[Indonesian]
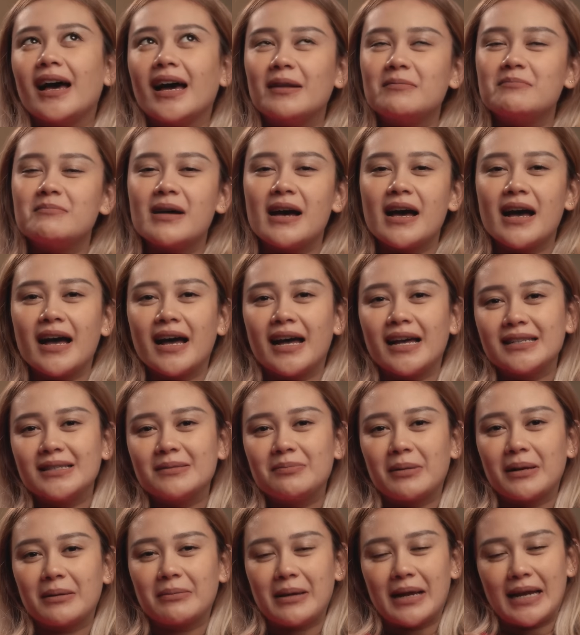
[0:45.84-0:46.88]
akan bahas
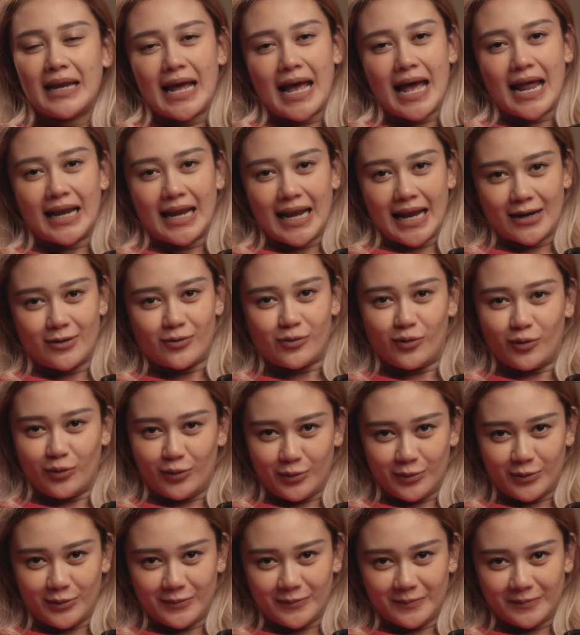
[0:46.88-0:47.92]
perbedaannya
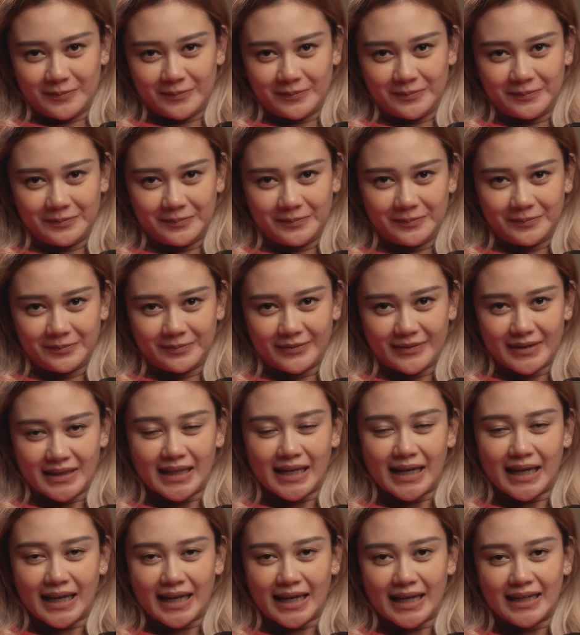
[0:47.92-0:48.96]
dulu
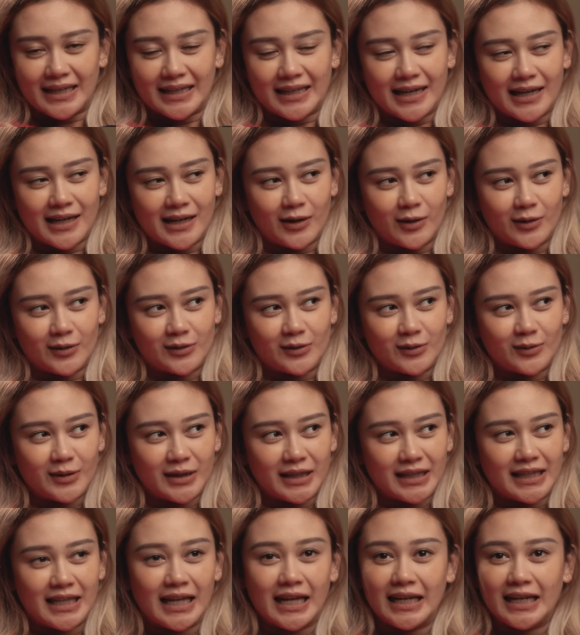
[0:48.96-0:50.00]
ya kan kalau
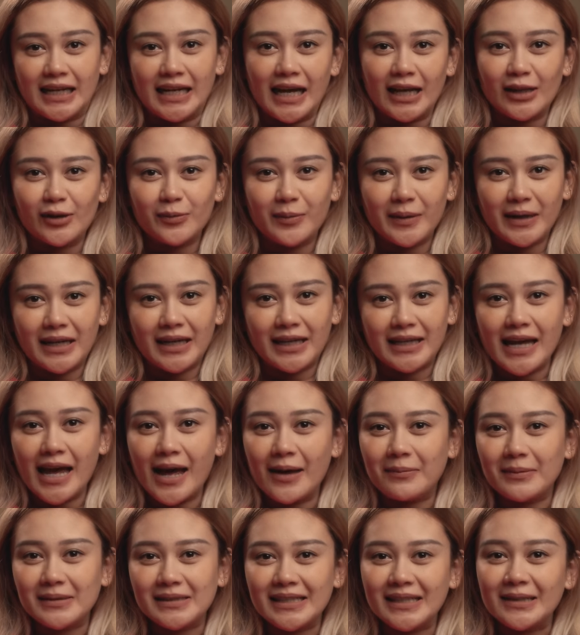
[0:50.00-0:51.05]
sunat dan enggak tuh
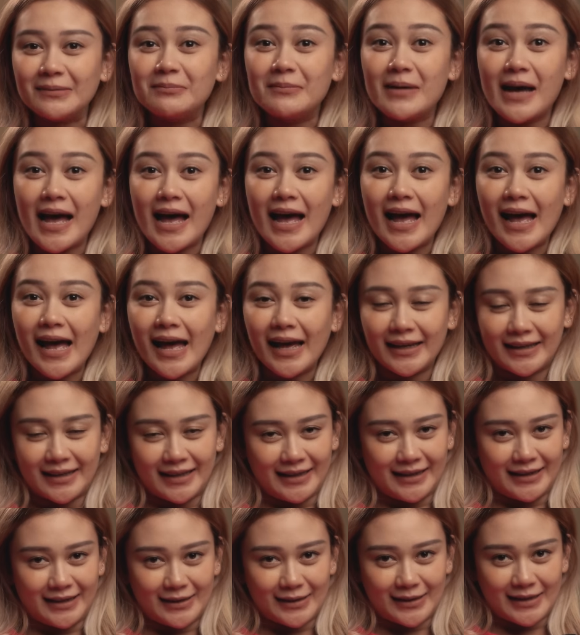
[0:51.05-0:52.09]
bedanya apa sih mbak
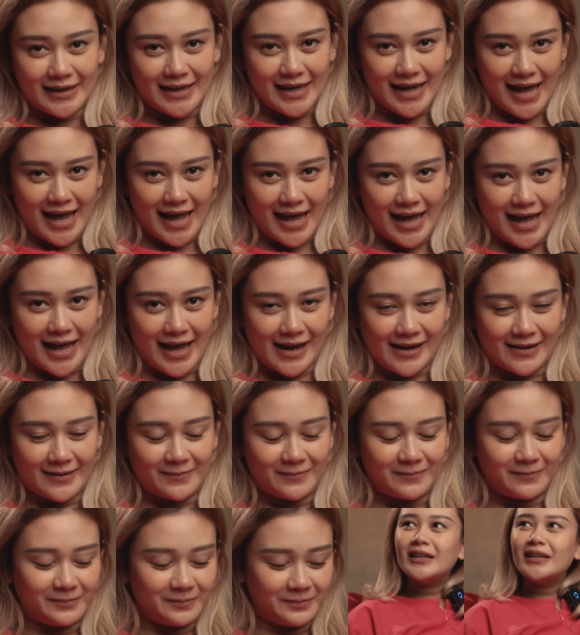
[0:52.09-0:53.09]
gitu kan